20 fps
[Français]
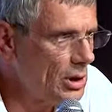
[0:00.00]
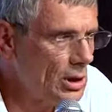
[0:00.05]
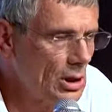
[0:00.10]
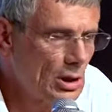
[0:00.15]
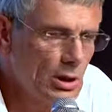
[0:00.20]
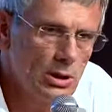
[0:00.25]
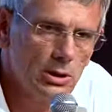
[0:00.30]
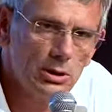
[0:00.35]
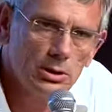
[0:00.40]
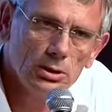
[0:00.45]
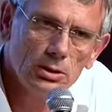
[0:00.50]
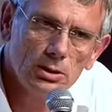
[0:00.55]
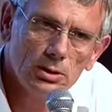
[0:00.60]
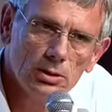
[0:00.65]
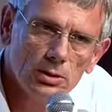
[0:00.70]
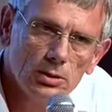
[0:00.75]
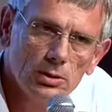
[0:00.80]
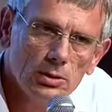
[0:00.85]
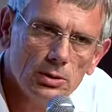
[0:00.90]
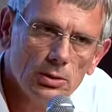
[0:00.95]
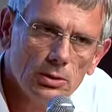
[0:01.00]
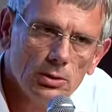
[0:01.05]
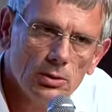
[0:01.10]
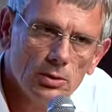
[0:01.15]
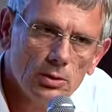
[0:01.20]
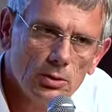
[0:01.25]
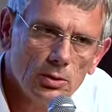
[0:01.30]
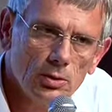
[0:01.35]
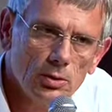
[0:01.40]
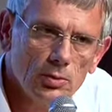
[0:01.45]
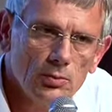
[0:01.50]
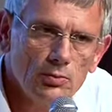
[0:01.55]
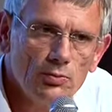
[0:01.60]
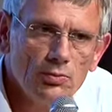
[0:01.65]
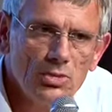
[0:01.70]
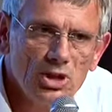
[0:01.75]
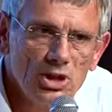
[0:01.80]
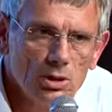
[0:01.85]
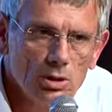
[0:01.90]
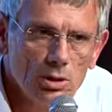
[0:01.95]
euh, euh,
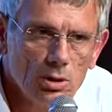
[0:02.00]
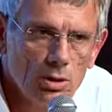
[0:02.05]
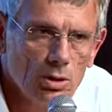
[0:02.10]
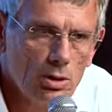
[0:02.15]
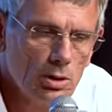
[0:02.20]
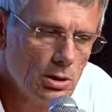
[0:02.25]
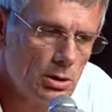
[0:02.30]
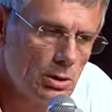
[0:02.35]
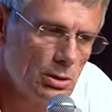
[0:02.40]
mis, en,